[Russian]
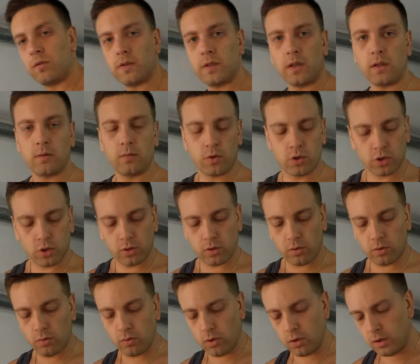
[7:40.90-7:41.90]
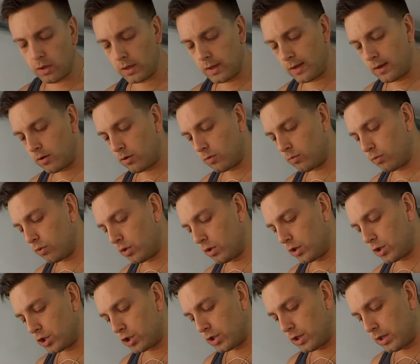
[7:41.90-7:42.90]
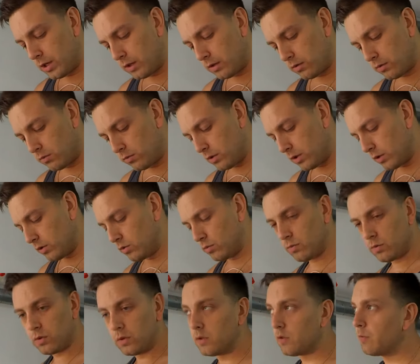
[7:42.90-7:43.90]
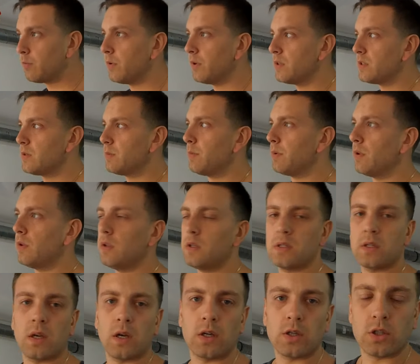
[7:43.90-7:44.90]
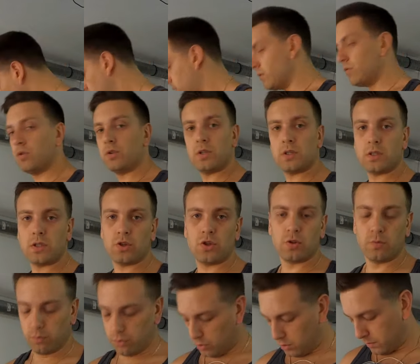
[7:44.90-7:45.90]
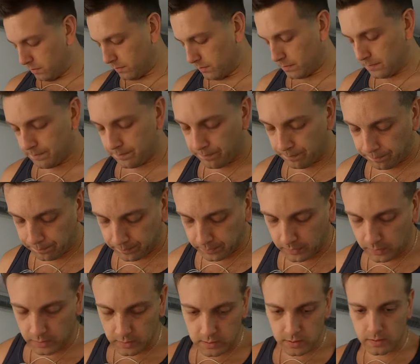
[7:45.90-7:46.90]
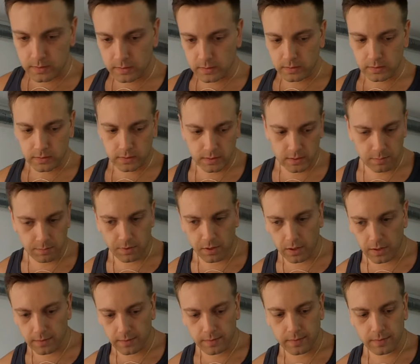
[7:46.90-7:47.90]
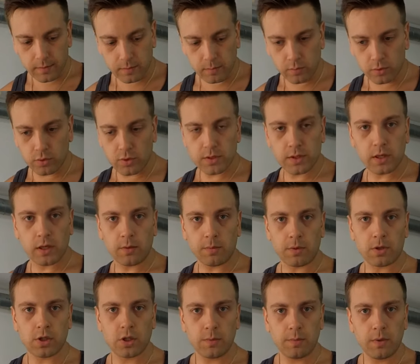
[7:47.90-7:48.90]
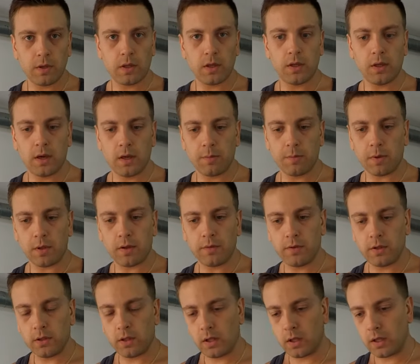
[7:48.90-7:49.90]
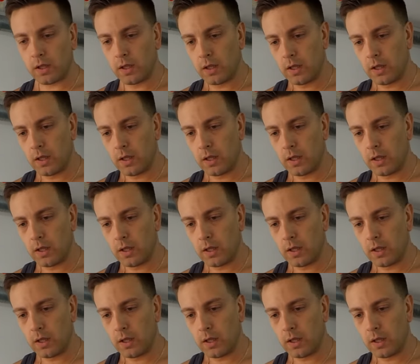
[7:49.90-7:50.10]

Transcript: взял немножко другой, он более шире, но я думаю, это в принципе не страшно. Сегодня, значит, будем собирать буду ставить подшипники, греть половинки.